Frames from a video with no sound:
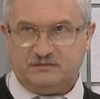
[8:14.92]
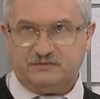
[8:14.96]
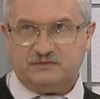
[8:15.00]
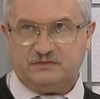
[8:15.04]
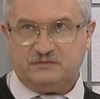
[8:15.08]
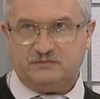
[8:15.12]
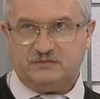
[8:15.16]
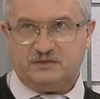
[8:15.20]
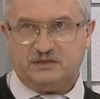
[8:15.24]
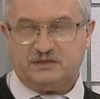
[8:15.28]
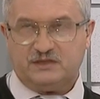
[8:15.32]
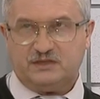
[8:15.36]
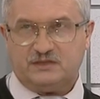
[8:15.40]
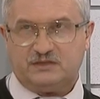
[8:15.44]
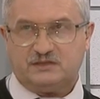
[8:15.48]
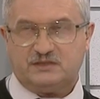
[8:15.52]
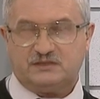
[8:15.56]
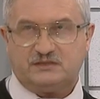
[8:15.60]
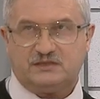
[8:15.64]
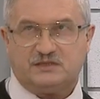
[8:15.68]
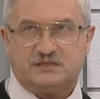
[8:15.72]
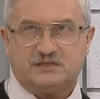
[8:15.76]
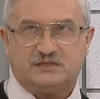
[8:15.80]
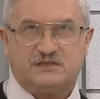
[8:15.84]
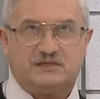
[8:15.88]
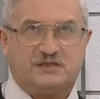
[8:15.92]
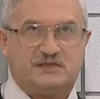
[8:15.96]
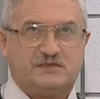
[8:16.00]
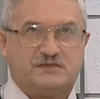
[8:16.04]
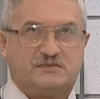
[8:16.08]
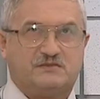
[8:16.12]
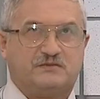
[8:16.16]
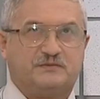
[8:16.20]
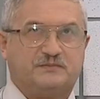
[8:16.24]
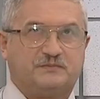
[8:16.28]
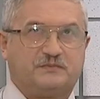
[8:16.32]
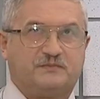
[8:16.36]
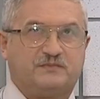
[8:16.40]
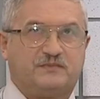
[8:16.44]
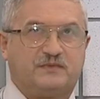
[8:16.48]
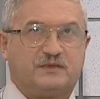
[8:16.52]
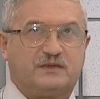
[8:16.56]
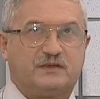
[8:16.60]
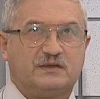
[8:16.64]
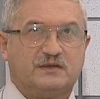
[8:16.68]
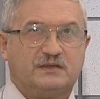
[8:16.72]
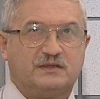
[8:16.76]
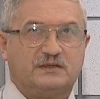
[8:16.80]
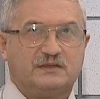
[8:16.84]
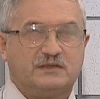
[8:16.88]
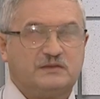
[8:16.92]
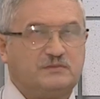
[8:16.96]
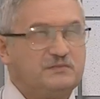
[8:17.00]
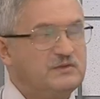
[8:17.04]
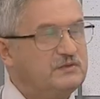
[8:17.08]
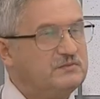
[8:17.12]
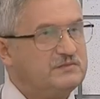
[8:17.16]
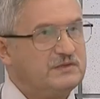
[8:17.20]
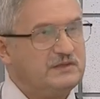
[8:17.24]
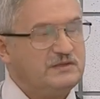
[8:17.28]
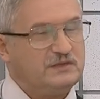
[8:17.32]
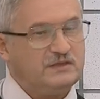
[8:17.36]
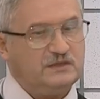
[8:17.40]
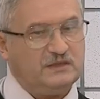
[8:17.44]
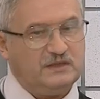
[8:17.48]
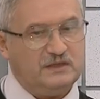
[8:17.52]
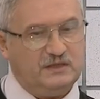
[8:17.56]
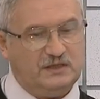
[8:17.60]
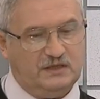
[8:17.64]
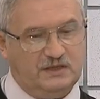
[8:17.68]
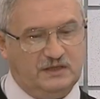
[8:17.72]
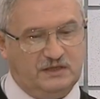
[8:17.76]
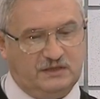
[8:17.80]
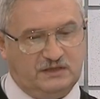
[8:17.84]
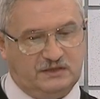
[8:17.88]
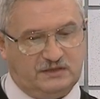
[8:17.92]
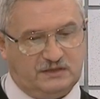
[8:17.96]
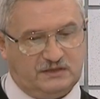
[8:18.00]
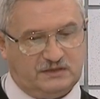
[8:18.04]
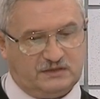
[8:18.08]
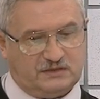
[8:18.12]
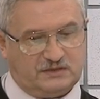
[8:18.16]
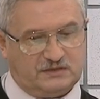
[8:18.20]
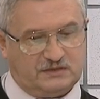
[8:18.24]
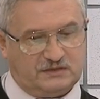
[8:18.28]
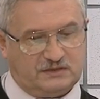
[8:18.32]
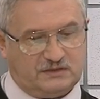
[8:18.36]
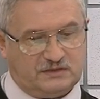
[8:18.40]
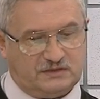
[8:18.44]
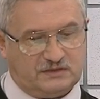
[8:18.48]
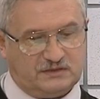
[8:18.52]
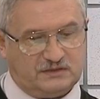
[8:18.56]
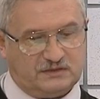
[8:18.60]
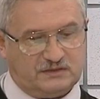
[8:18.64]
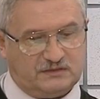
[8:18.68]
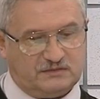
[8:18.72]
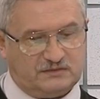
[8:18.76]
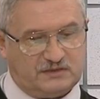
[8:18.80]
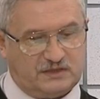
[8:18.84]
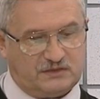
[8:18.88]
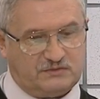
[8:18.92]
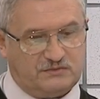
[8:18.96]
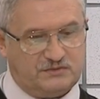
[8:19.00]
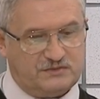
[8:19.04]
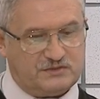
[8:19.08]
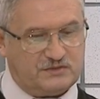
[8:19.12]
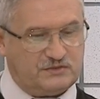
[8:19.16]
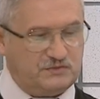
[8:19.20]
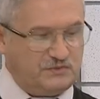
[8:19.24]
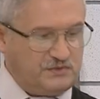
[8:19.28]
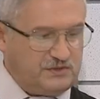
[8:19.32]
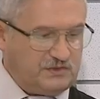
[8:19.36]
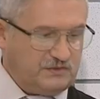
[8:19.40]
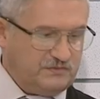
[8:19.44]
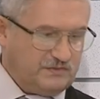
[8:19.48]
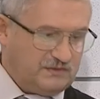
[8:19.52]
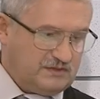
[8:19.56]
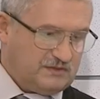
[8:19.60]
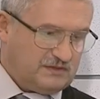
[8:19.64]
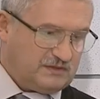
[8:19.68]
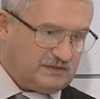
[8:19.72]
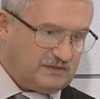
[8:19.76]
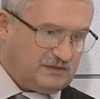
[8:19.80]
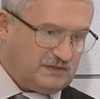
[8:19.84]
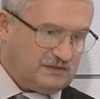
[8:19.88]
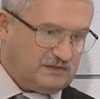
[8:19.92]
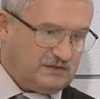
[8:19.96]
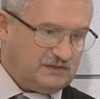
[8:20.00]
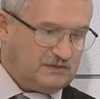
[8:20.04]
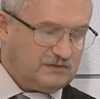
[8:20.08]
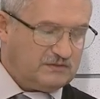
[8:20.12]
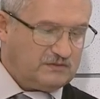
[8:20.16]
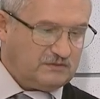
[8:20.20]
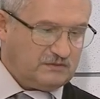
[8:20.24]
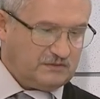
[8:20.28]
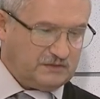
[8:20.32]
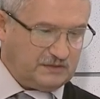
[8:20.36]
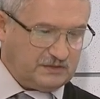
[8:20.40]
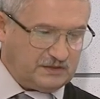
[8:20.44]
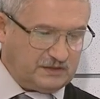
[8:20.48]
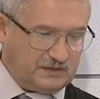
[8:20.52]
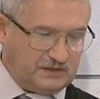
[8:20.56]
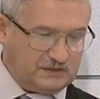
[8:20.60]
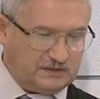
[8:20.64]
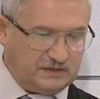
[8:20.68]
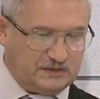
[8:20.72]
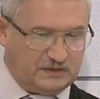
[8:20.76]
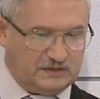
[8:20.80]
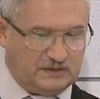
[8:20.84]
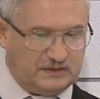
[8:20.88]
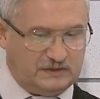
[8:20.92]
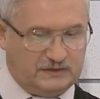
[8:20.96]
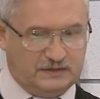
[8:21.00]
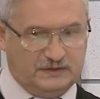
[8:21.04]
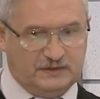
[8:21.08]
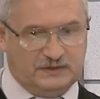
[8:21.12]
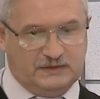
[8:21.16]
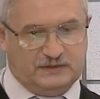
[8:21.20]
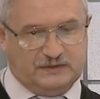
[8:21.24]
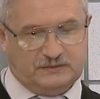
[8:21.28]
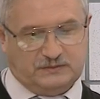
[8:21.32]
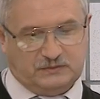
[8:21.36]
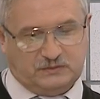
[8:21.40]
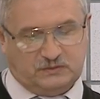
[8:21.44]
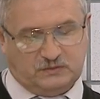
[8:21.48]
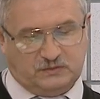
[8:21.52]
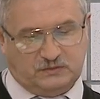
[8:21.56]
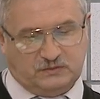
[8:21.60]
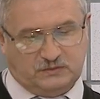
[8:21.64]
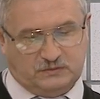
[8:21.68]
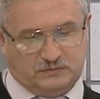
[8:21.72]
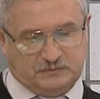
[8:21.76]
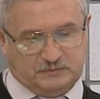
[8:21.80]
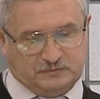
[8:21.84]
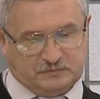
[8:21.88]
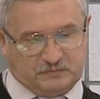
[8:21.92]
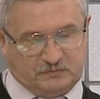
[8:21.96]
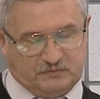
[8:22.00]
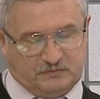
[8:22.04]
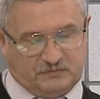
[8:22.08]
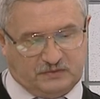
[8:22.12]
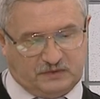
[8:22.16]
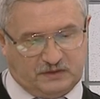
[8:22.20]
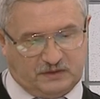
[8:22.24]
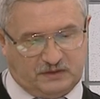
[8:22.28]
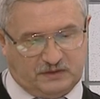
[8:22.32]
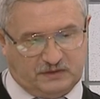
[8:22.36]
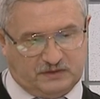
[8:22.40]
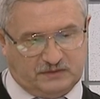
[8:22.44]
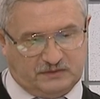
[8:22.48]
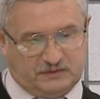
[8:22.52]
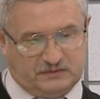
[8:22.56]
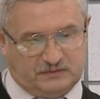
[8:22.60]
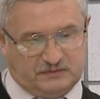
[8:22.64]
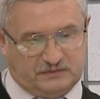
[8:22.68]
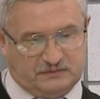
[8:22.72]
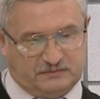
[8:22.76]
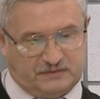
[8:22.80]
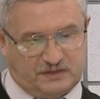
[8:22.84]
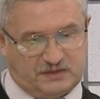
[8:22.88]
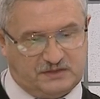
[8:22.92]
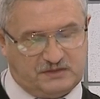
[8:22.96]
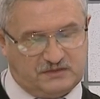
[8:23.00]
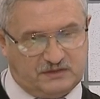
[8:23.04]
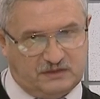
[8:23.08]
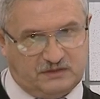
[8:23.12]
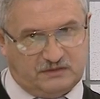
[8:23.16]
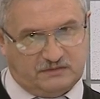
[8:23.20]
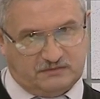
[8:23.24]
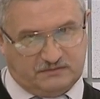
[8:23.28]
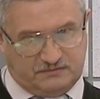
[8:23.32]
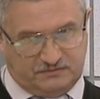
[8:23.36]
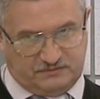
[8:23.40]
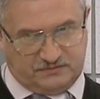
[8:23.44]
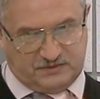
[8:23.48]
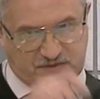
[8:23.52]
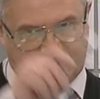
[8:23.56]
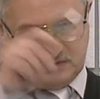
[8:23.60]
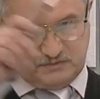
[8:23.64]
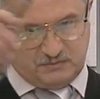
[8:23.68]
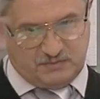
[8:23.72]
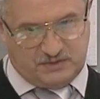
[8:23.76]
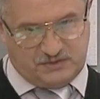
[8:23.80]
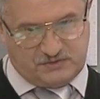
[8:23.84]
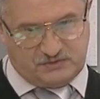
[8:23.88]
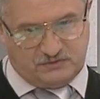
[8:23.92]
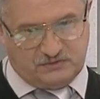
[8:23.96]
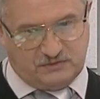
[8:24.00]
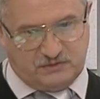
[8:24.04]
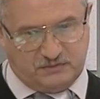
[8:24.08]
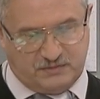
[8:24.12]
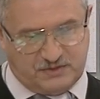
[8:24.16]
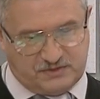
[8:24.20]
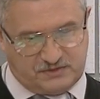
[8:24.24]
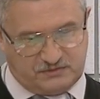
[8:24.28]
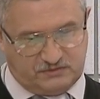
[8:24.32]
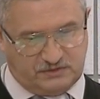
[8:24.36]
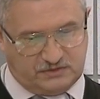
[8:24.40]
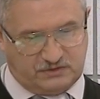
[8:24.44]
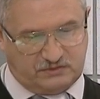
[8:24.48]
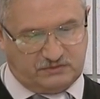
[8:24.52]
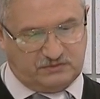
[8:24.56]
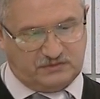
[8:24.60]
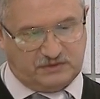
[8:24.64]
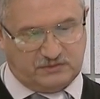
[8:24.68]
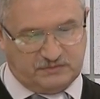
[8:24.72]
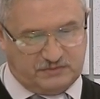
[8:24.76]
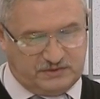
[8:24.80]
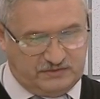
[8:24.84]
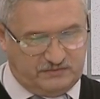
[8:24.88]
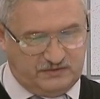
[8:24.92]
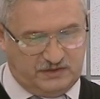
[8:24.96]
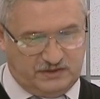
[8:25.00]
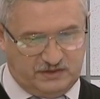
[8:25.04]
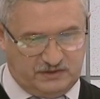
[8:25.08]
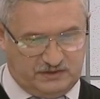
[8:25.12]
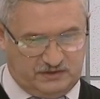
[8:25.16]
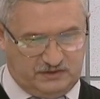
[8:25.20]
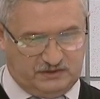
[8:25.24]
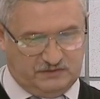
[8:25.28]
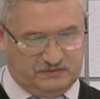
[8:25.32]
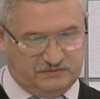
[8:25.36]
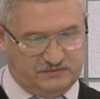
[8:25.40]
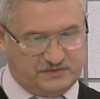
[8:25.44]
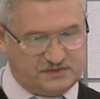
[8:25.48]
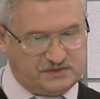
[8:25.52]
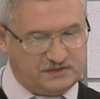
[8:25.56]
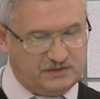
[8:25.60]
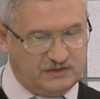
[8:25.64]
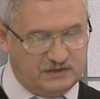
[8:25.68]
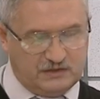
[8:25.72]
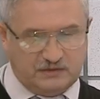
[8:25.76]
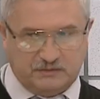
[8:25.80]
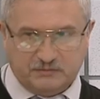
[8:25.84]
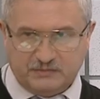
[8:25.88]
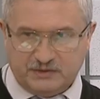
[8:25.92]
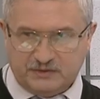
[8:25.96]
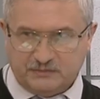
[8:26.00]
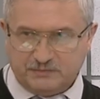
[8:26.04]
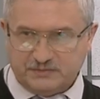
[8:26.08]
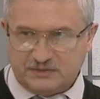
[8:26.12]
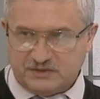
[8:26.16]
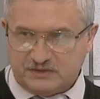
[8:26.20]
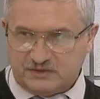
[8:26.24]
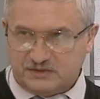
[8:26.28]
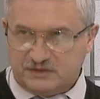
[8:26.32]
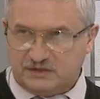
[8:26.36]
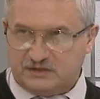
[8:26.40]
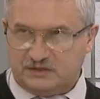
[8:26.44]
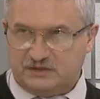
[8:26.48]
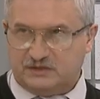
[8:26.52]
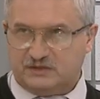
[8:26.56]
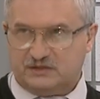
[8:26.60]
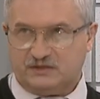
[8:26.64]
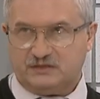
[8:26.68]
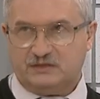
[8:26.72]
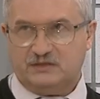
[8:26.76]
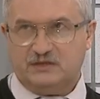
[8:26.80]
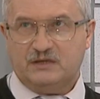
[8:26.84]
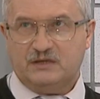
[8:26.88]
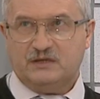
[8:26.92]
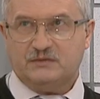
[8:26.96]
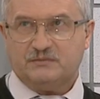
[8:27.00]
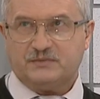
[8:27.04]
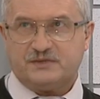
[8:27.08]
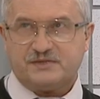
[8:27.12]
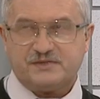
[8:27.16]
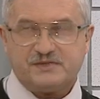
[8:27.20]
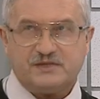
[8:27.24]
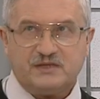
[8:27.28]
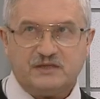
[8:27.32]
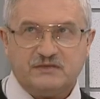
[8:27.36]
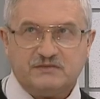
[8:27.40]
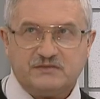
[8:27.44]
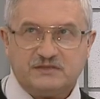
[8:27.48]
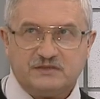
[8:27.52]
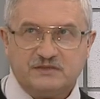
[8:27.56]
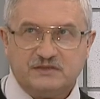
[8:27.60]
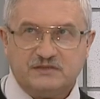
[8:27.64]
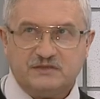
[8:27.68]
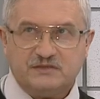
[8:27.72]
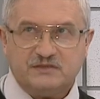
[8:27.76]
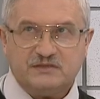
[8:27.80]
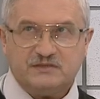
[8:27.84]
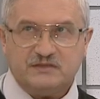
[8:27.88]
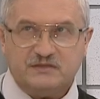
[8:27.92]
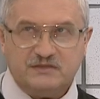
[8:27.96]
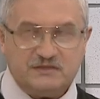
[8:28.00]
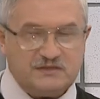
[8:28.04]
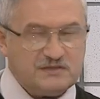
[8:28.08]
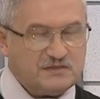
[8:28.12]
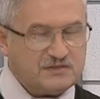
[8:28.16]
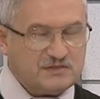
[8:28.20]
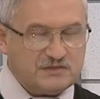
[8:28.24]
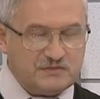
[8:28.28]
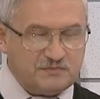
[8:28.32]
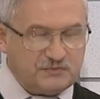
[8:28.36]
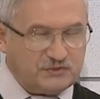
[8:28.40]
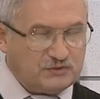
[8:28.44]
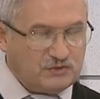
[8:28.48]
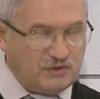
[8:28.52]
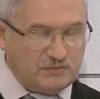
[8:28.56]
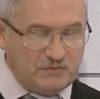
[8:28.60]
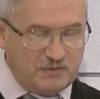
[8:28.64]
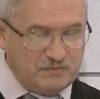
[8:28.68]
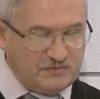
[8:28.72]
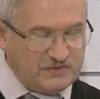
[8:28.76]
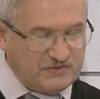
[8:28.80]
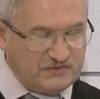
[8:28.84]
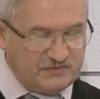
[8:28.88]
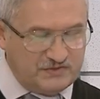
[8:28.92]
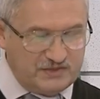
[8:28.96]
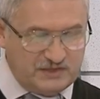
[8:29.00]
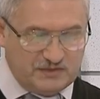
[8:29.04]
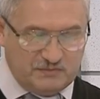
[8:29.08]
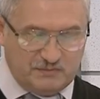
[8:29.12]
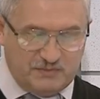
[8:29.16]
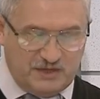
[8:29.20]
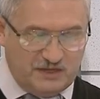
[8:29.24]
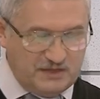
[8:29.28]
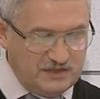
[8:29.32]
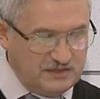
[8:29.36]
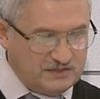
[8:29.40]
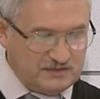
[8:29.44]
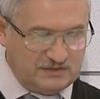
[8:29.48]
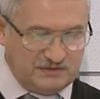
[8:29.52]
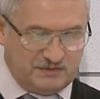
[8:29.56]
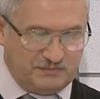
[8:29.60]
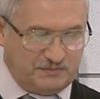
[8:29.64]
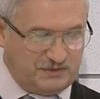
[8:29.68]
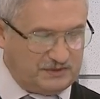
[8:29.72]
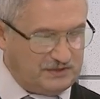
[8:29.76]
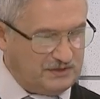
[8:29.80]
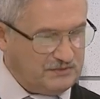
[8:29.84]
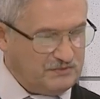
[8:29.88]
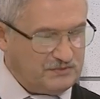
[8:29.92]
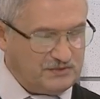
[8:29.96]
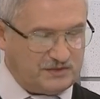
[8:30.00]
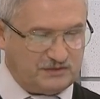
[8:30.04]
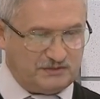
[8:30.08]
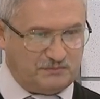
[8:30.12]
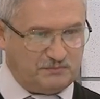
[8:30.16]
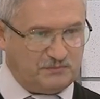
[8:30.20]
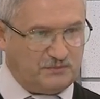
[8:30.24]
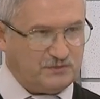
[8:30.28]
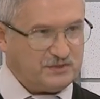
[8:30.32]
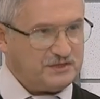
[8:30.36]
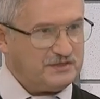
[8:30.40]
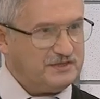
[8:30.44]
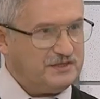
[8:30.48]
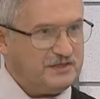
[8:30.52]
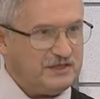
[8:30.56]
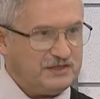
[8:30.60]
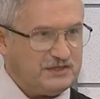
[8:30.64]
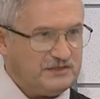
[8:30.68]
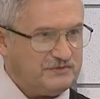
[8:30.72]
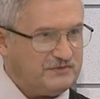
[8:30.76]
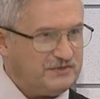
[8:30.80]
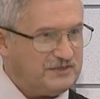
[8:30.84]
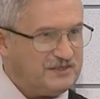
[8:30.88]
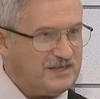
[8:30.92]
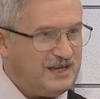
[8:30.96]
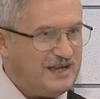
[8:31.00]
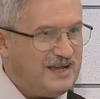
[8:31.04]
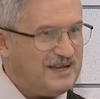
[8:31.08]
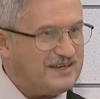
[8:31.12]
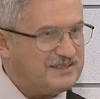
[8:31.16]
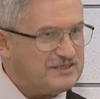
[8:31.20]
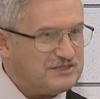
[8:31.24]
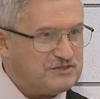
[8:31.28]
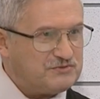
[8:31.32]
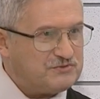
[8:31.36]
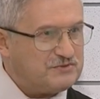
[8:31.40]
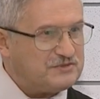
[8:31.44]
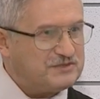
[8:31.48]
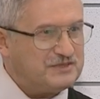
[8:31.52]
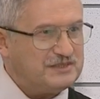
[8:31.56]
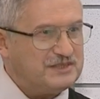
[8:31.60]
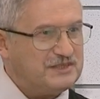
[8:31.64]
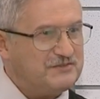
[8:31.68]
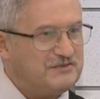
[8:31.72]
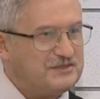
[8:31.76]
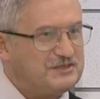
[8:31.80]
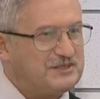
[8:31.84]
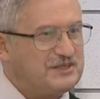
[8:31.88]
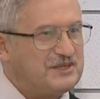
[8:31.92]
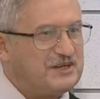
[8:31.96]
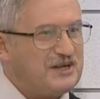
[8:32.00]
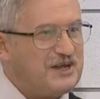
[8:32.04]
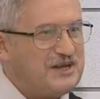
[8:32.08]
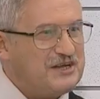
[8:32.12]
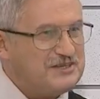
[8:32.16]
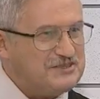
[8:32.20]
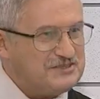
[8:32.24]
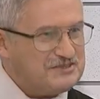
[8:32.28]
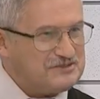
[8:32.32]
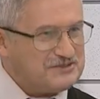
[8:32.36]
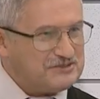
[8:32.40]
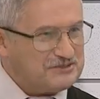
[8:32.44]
вы мне как-то так сразу э, напомнили Э, такой случай в виде анекдота, когда у э, врача висело большое-большое такое объявление. Уважаемые пациенты, пожалуйста, не делитесь симптомами своих болезней, потому что после этого диагноз установить крайне